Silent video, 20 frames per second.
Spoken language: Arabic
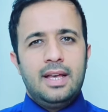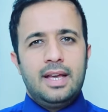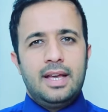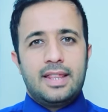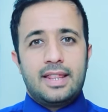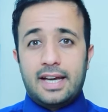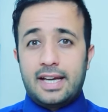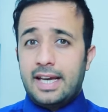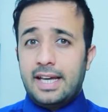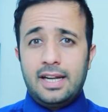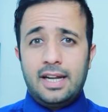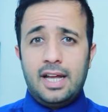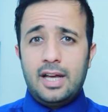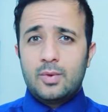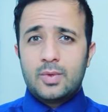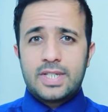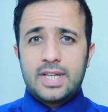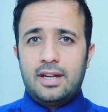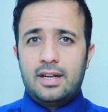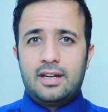إذا كان لا
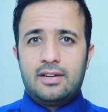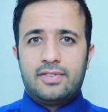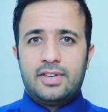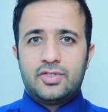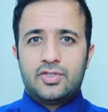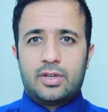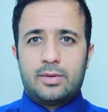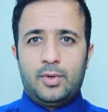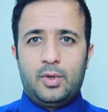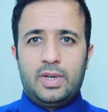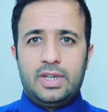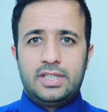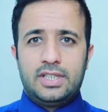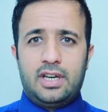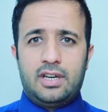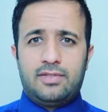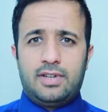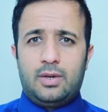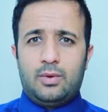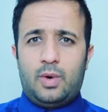يصلي الفجر
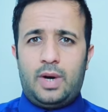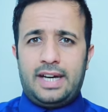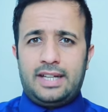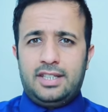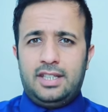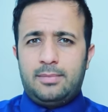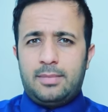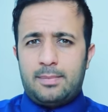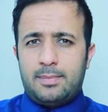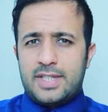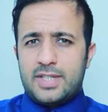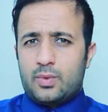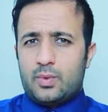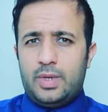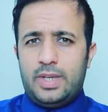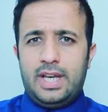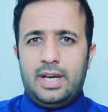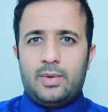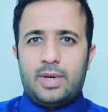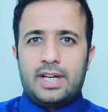بوقتها فهو عديم
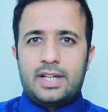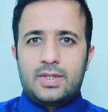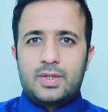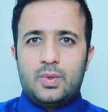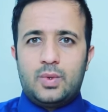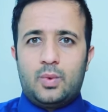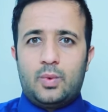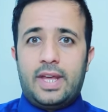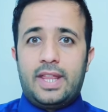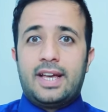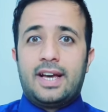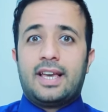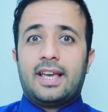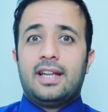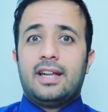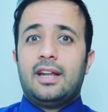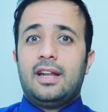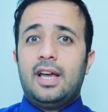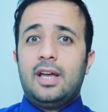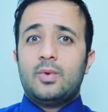المسؤولية وكسول وإذا
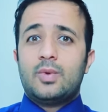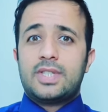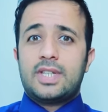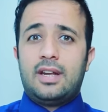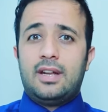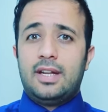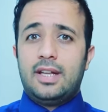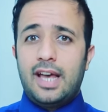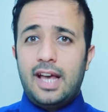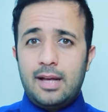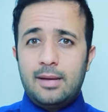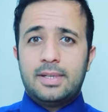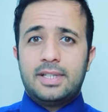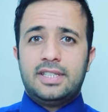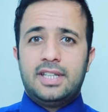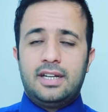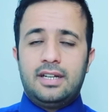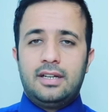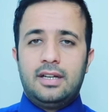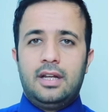كان لا يصلي
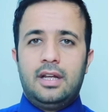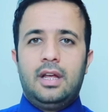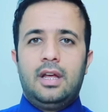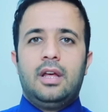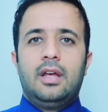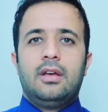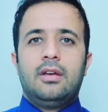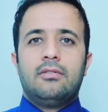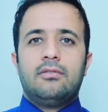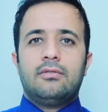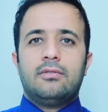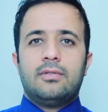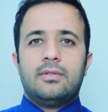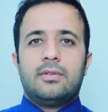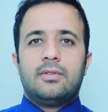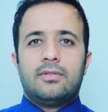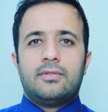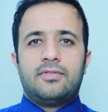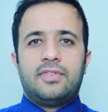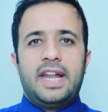أبدا
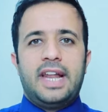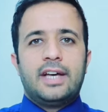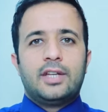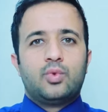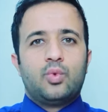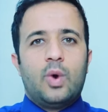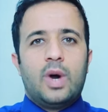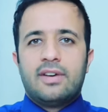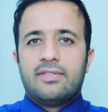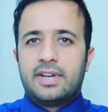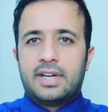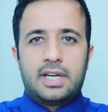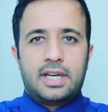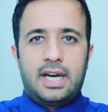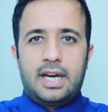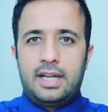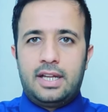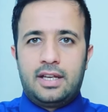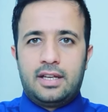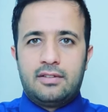فلا توافقي
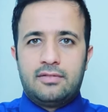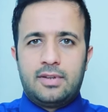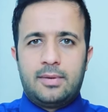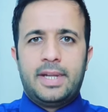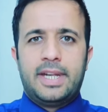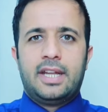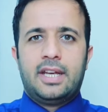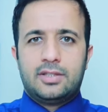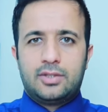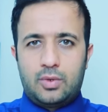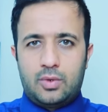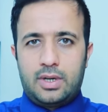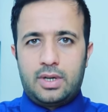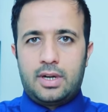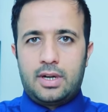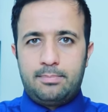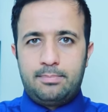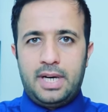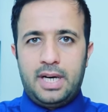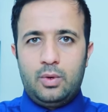عليه فمن يترك
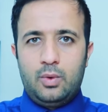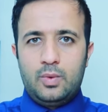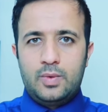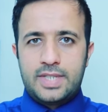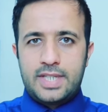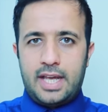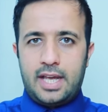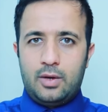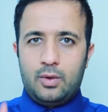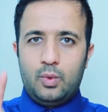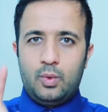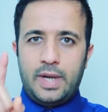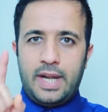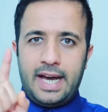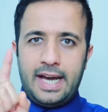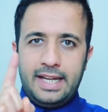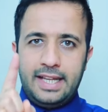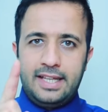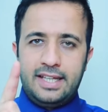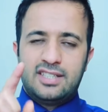ربه سيهون
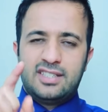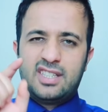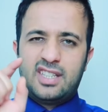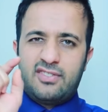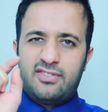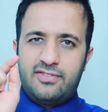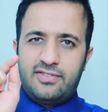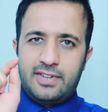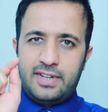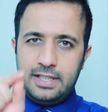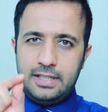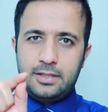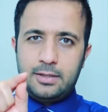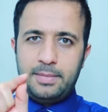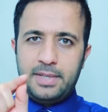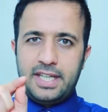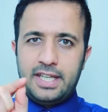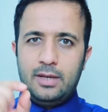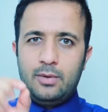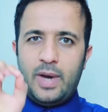عليه التفريط
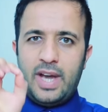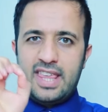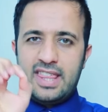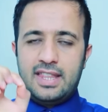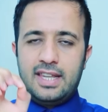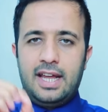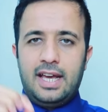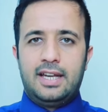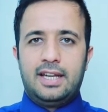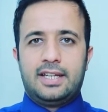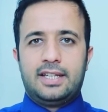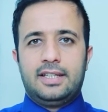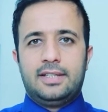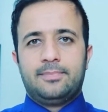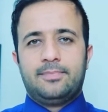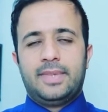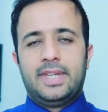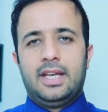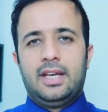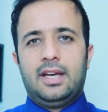بك وإذلالك
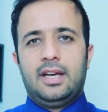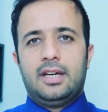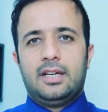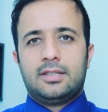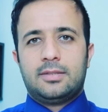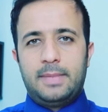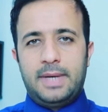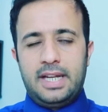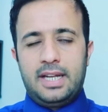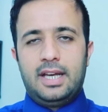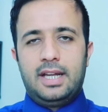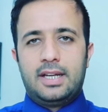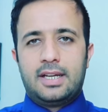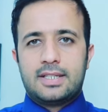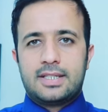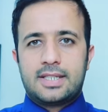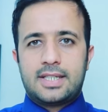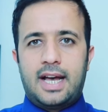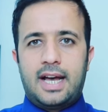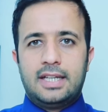أتمنى
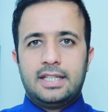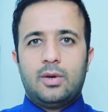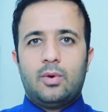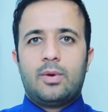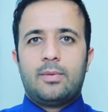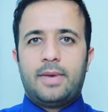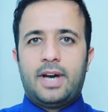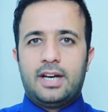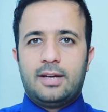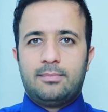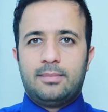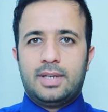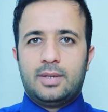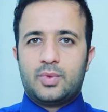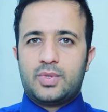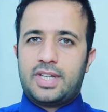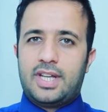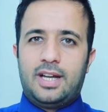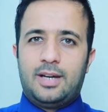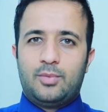لك السعادة والمحبة
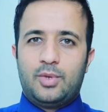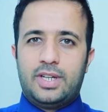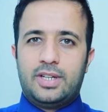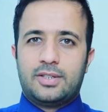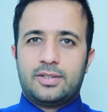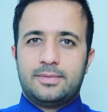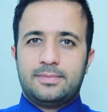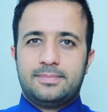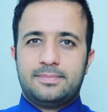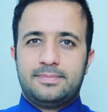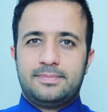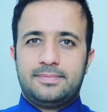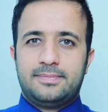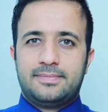والسلام عليكم